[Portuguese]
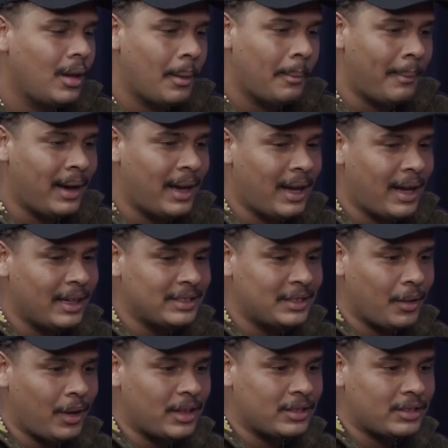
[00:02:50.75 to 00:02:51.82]
Mas eu
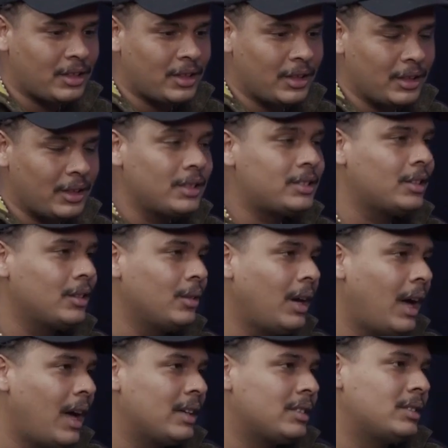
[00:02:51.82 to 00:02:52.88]
acho que nesse
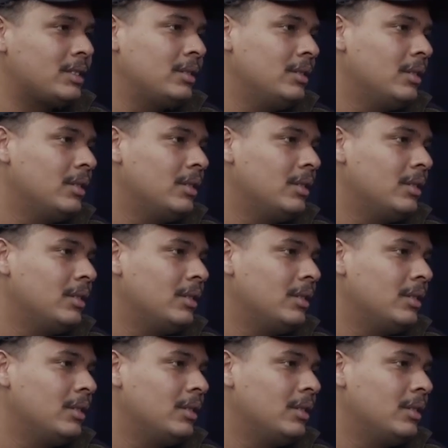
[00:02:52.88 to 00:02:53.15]
lugar, assim.